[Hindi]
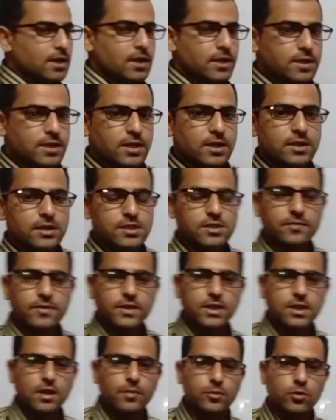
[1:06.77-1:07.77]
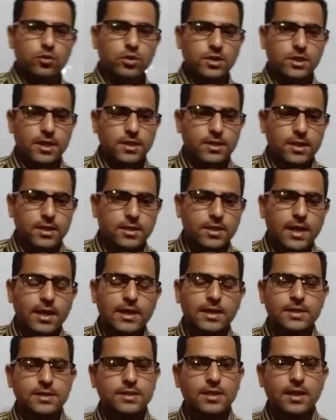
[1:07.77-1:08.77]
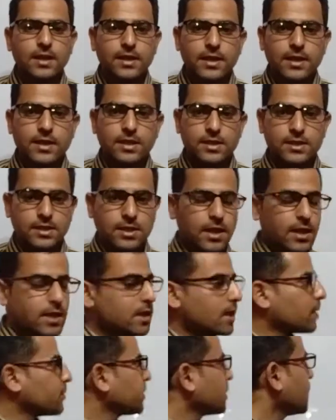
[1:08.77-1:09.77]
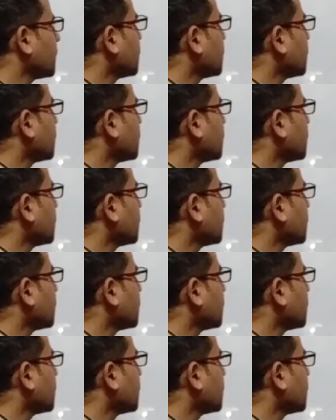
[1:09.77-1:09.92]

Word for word: के लिए इस विधि का प्रयोग किया जाता है इसीलिए इसका नाम क्या